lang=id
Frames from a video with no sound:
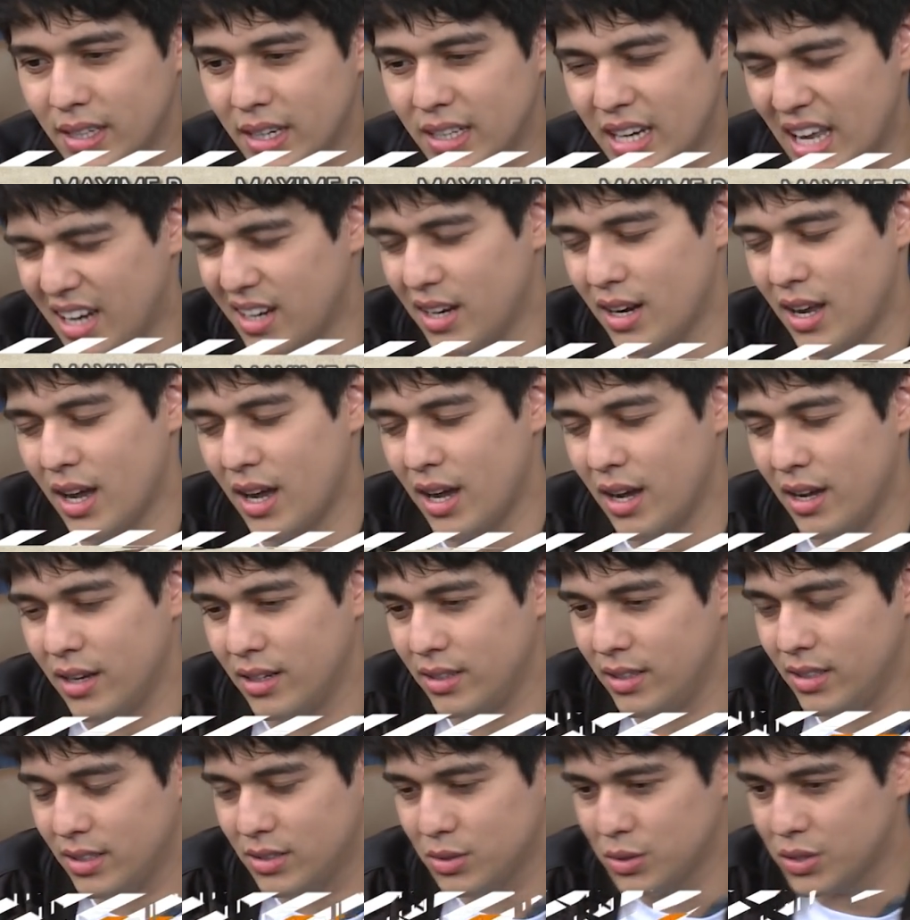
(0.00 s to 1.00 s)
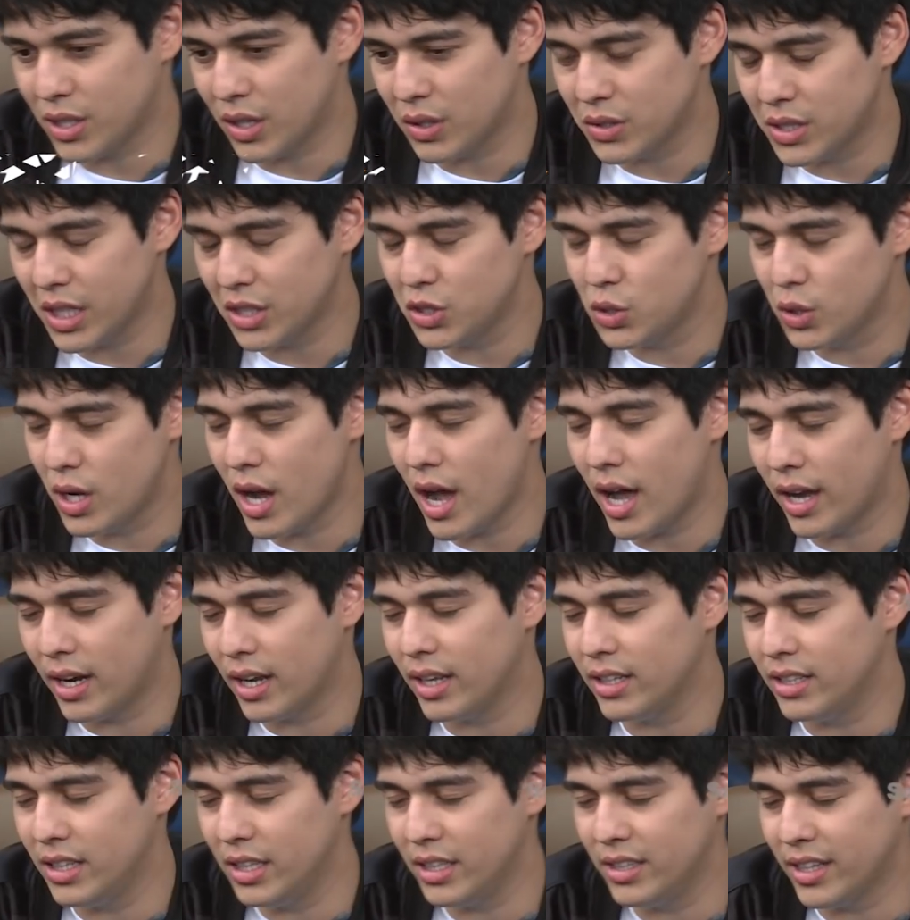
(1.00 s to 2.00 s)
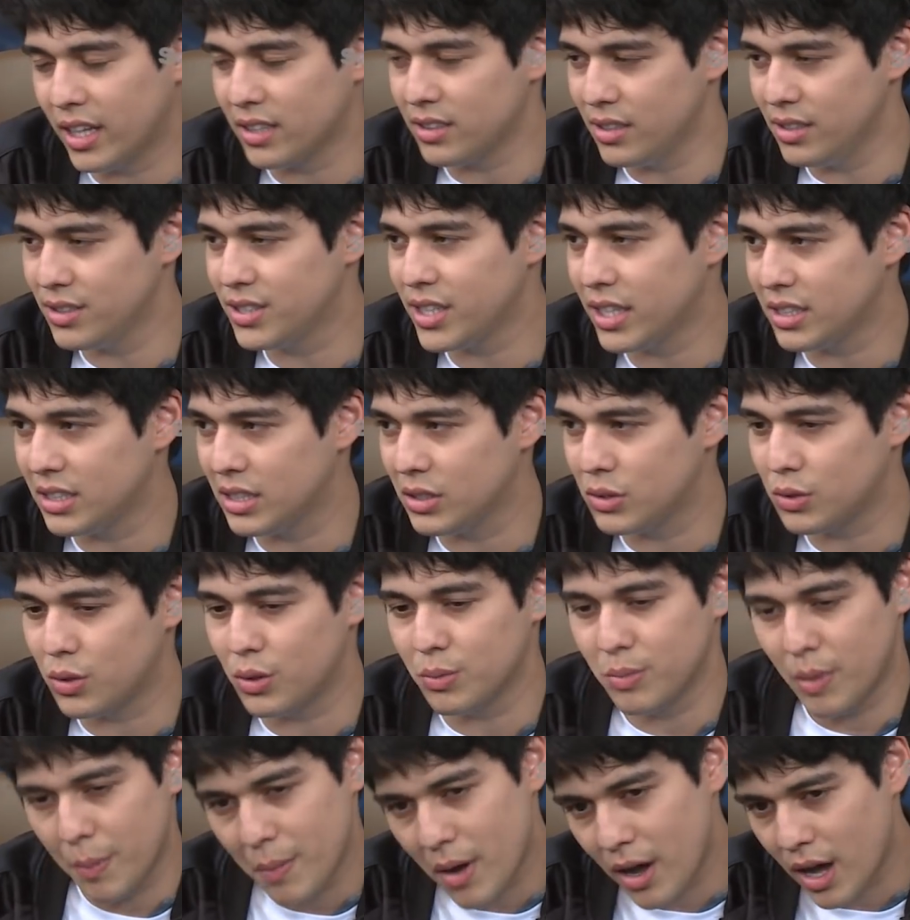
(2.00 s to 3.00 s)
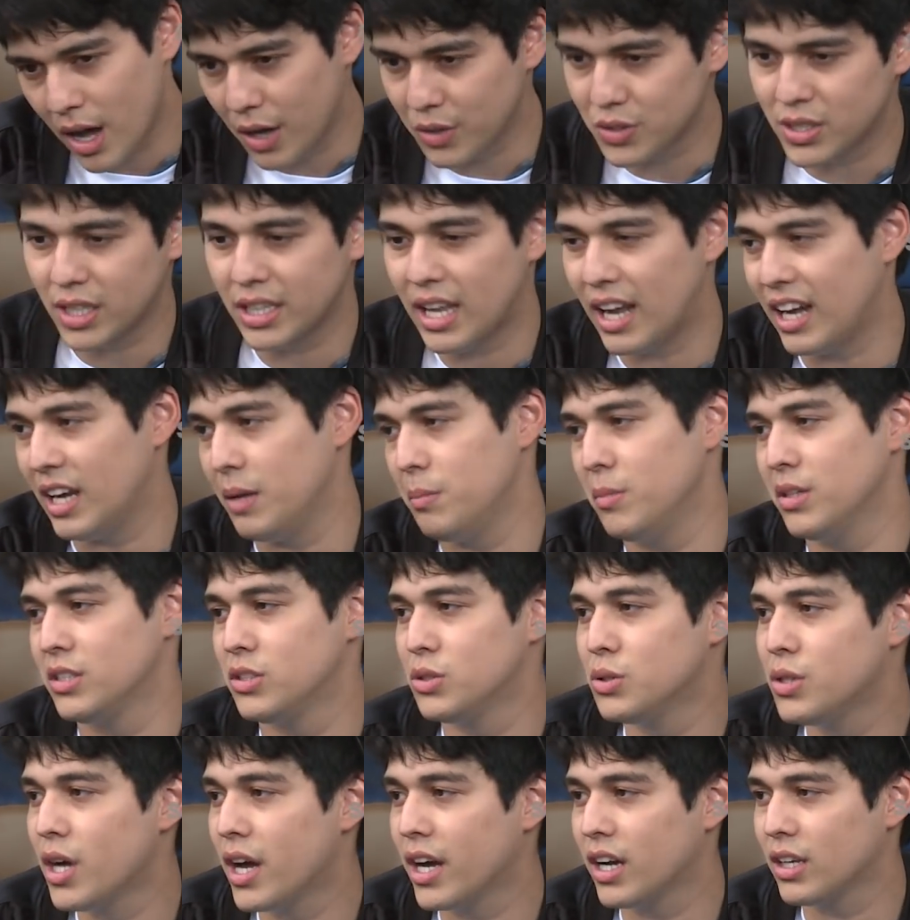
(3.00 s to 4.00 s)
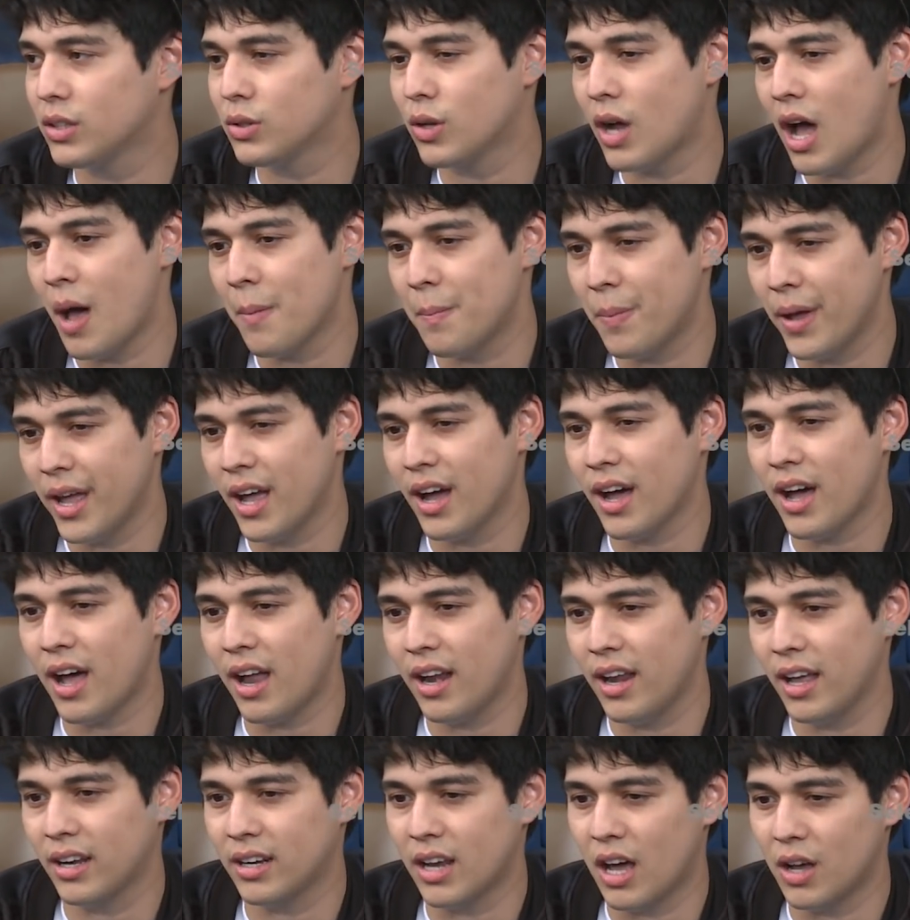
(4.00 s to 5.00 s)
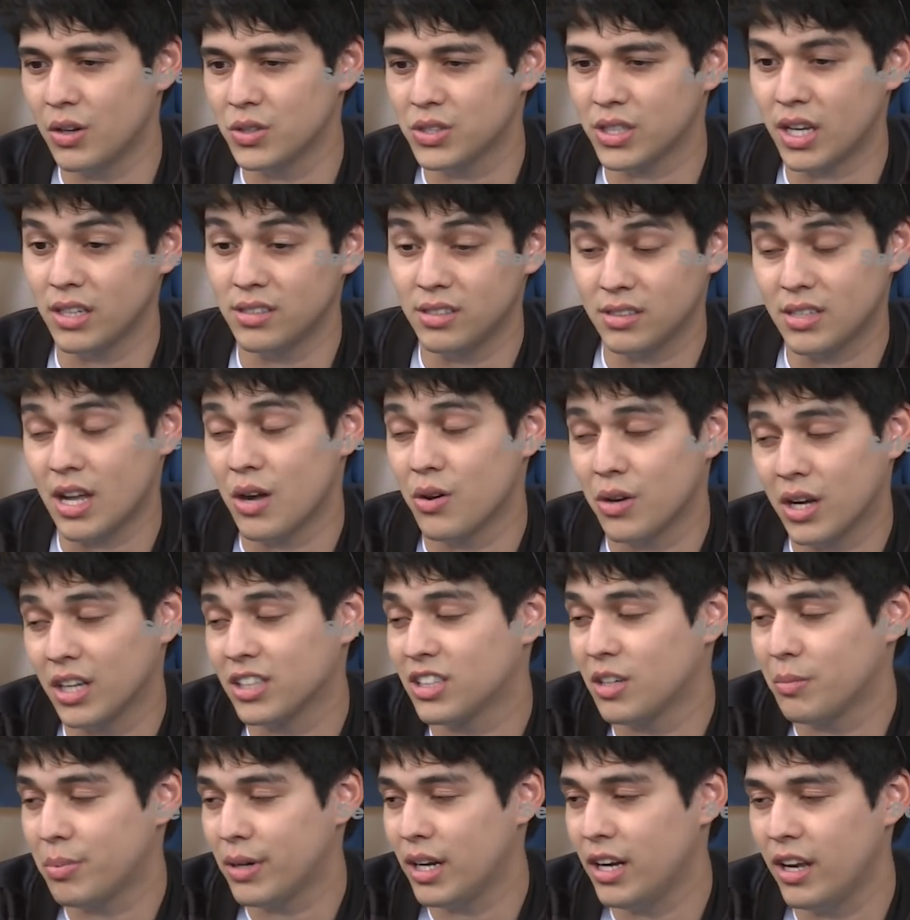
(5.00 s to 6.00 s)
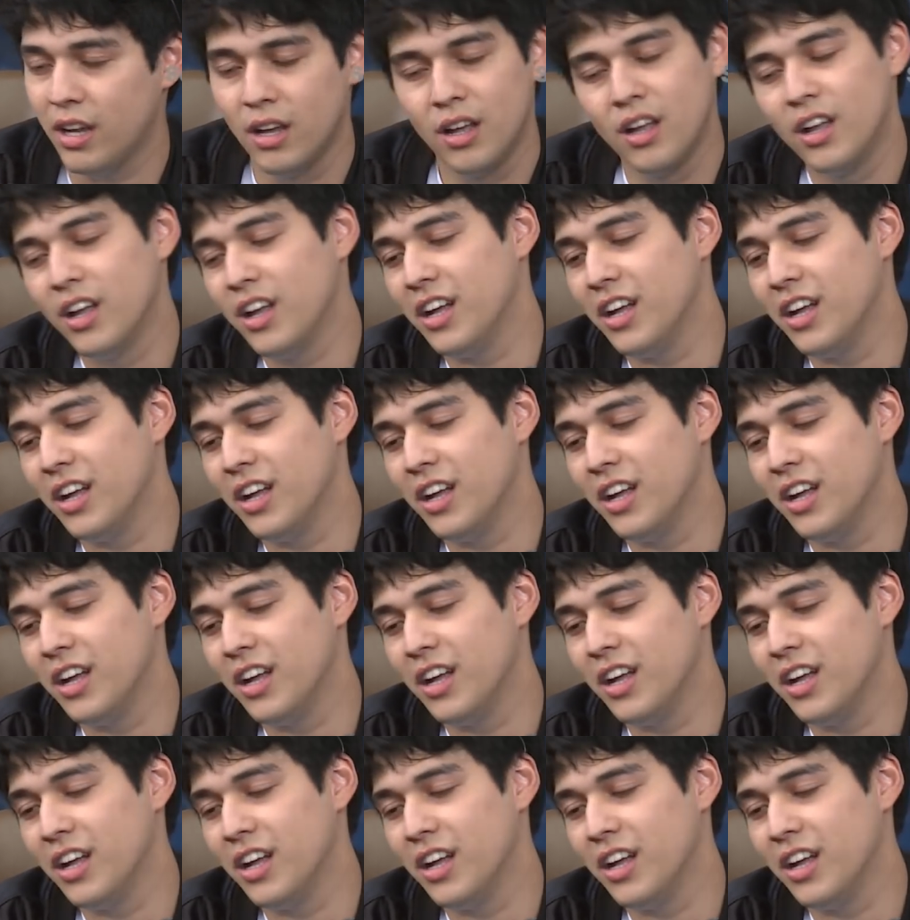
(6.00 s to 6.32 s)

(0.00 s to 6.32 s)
dan itu seharusnya juga ada di netizen gitu loh memang harus ada limit juga gitu apa yang kalian harus kasih tahu kan ke